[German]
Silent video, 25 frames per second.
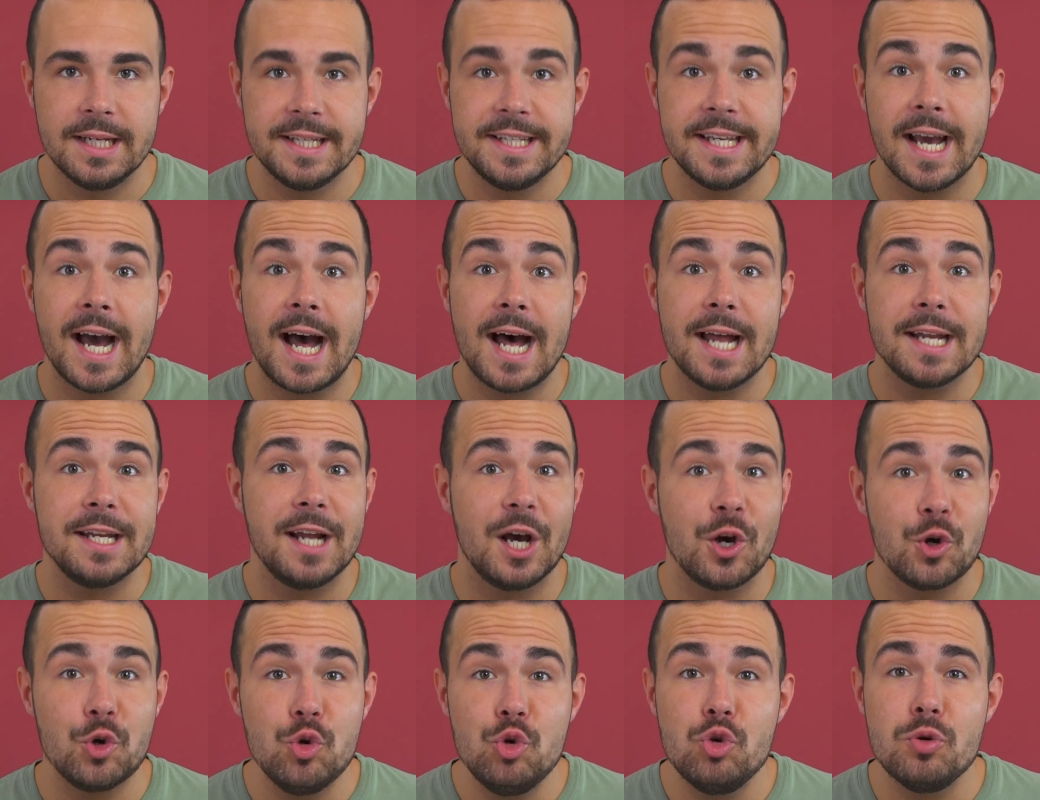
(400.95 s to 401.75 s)
Ja,
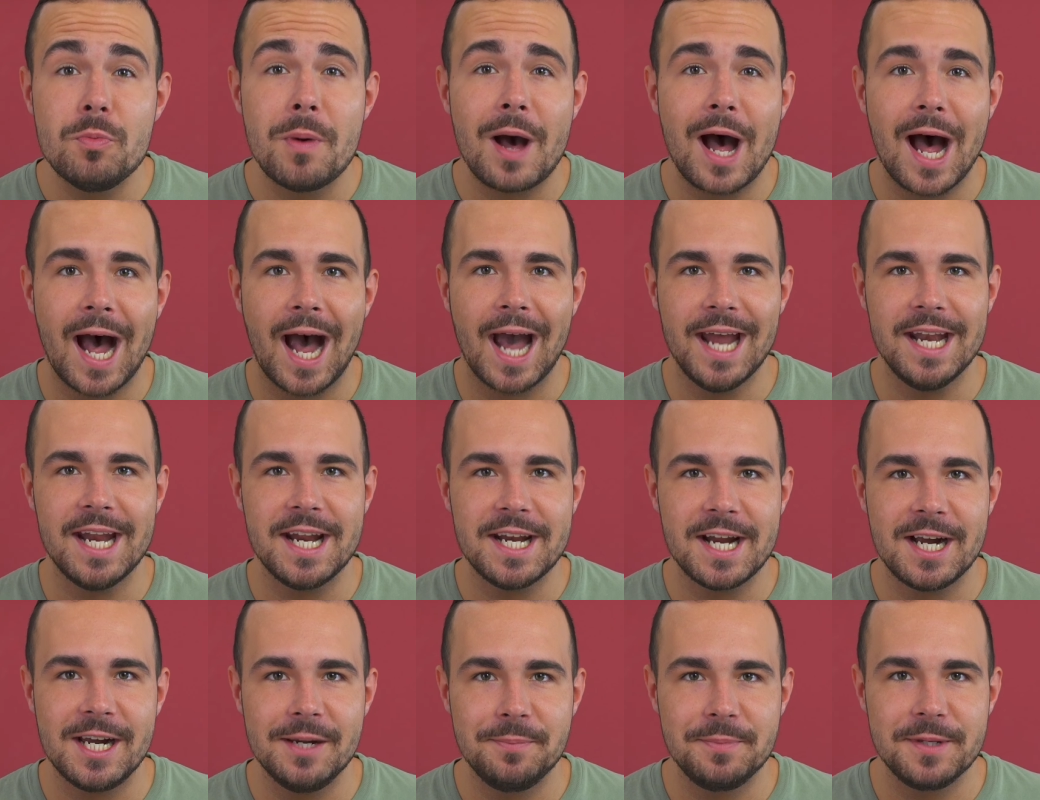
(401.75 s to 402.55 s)
nach über
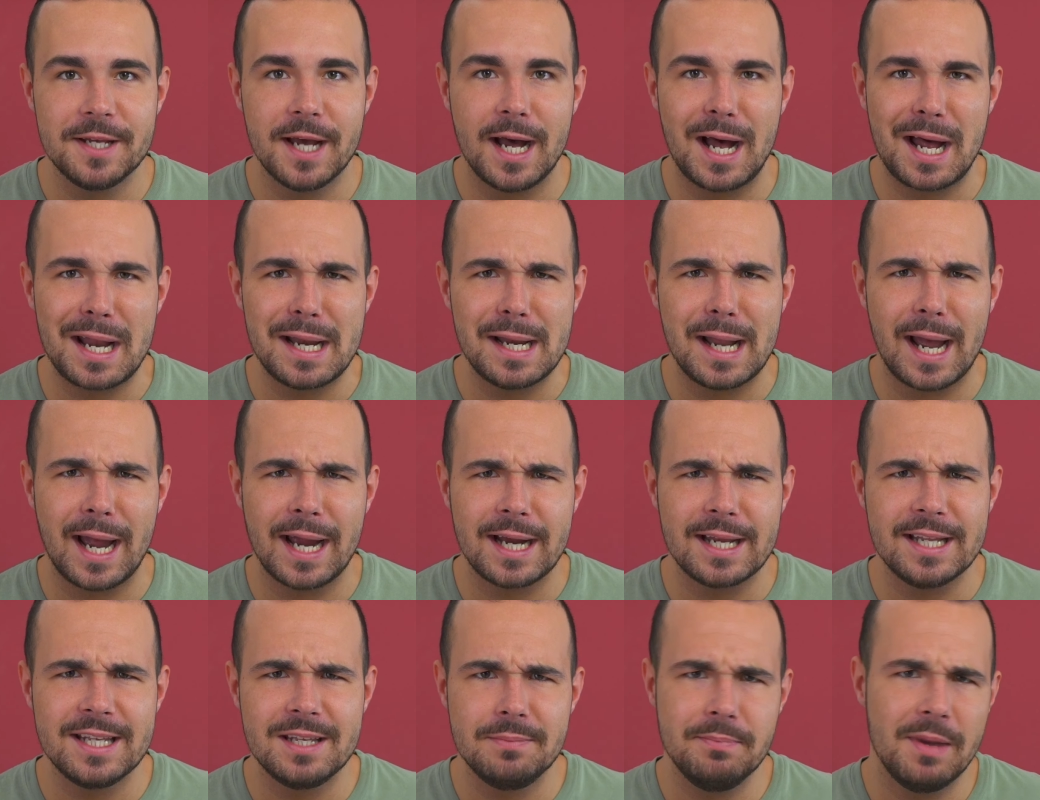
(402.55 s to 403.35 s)
eineinhalb Jahren
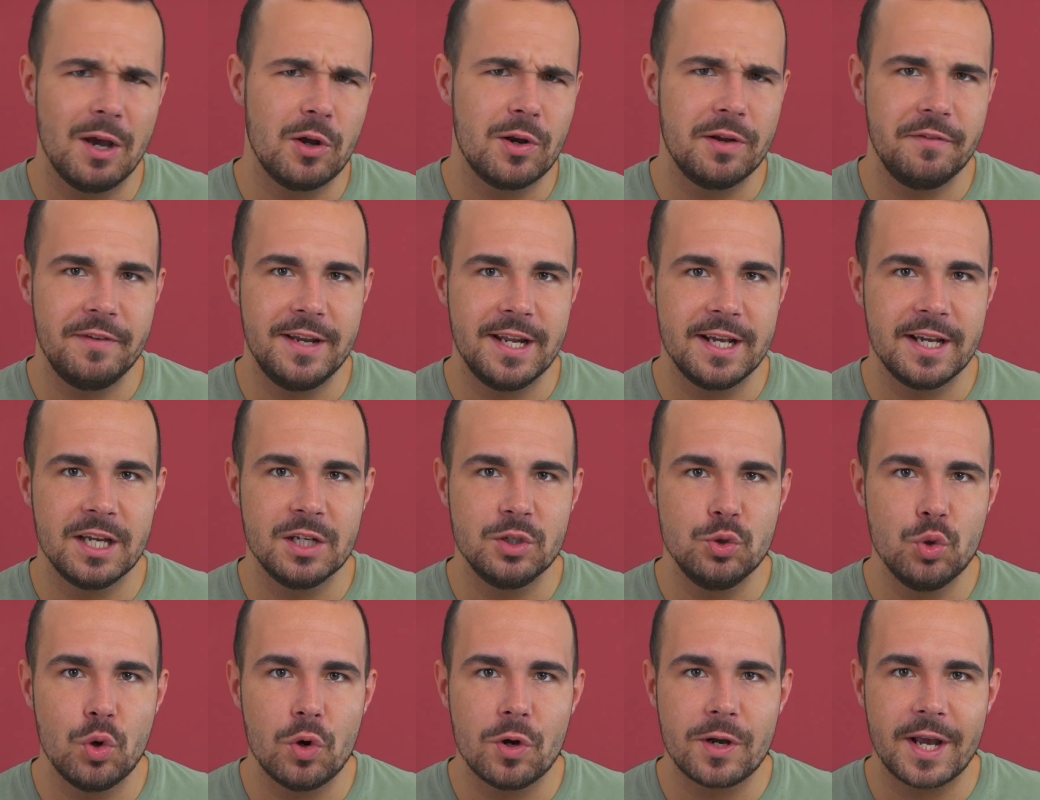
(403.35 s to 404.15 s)
eigentlich mehr oder weniger
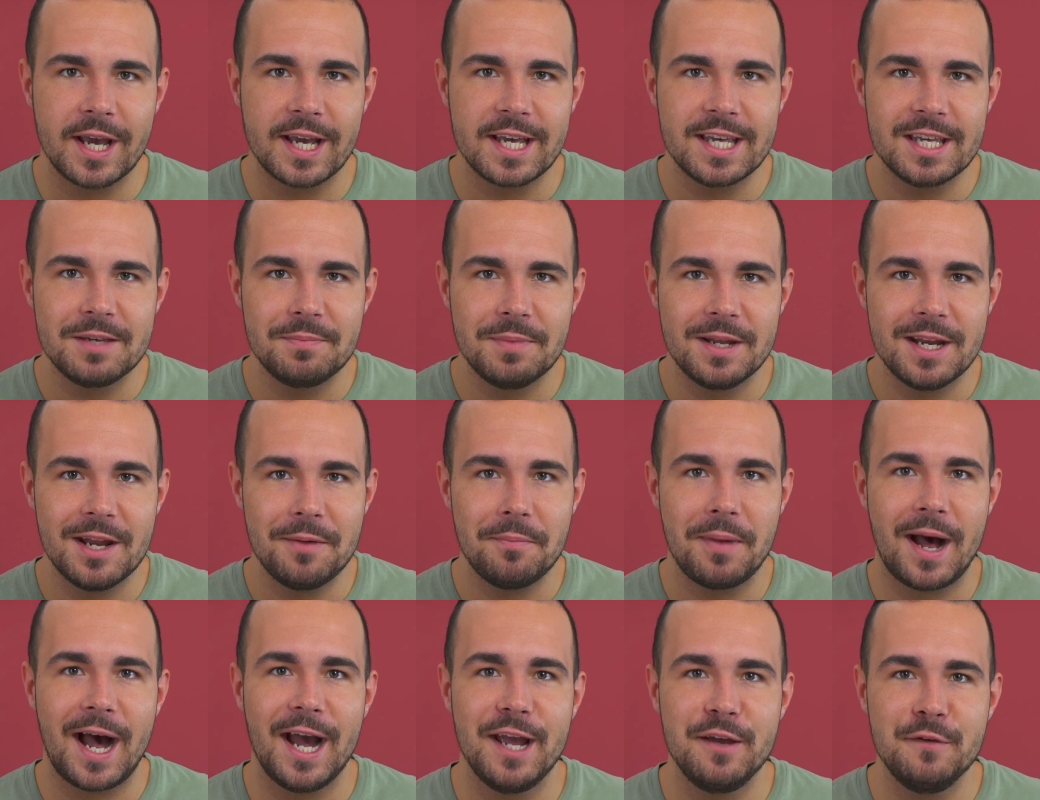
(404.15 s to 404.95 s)
durchgängig mit
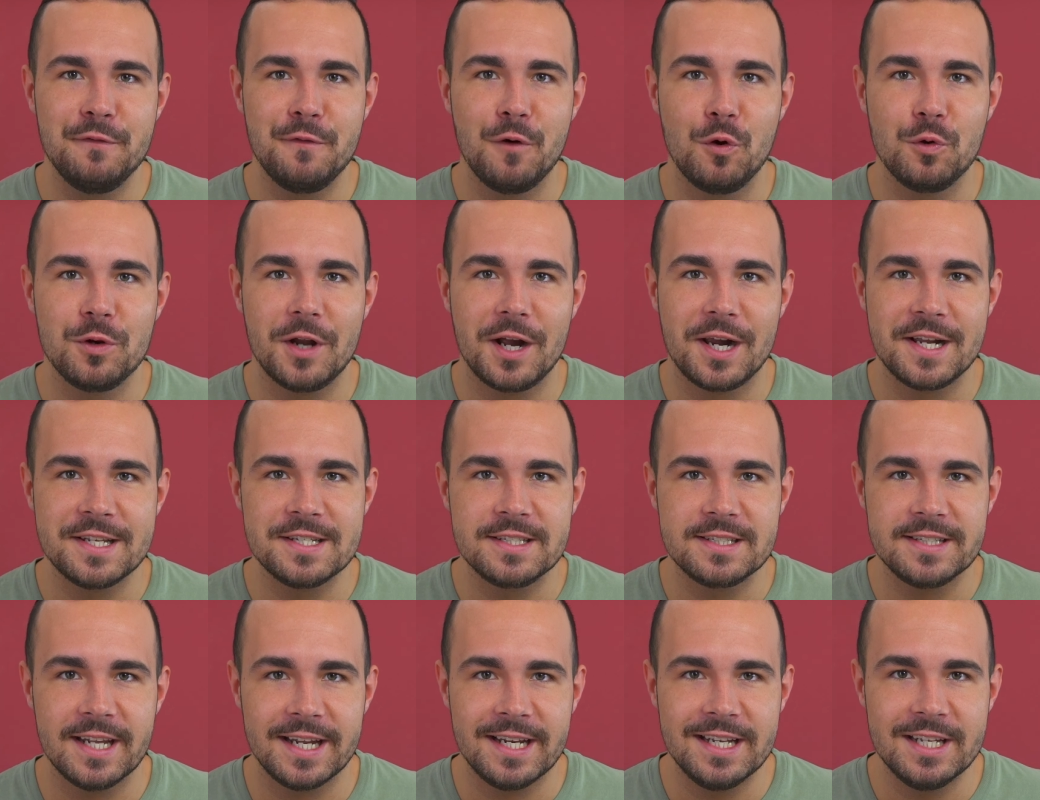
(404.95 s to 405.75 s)
einem iPhone
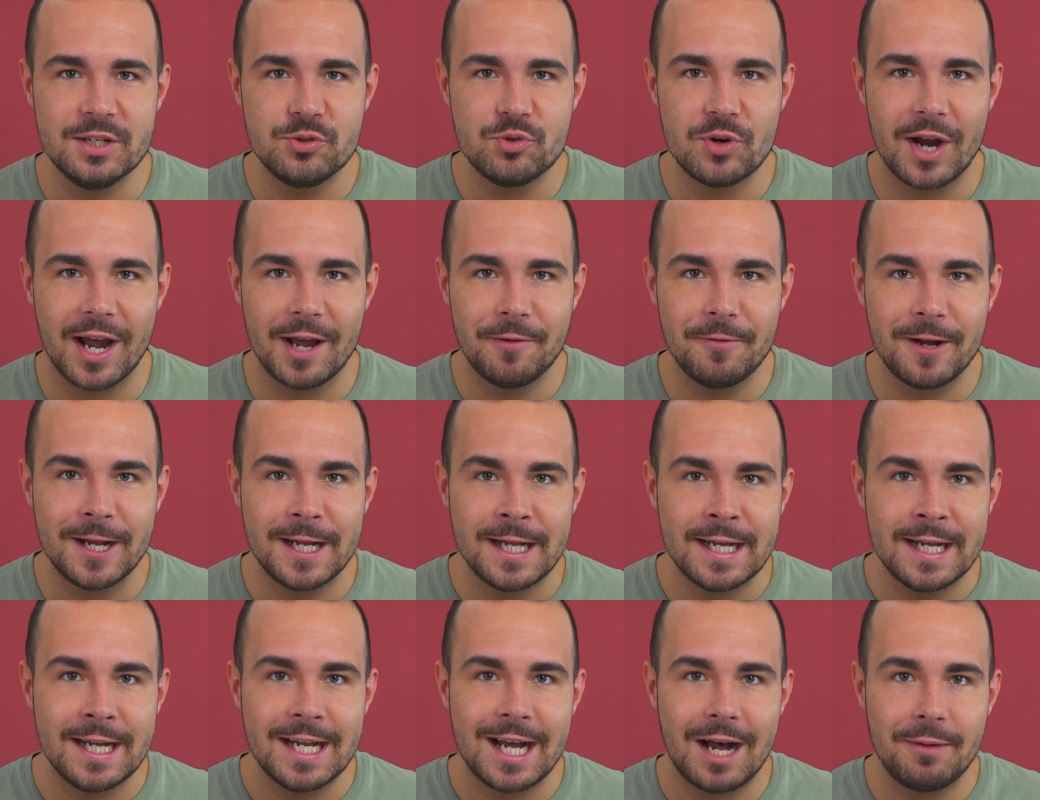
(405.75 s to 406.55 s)
als Daily Driver,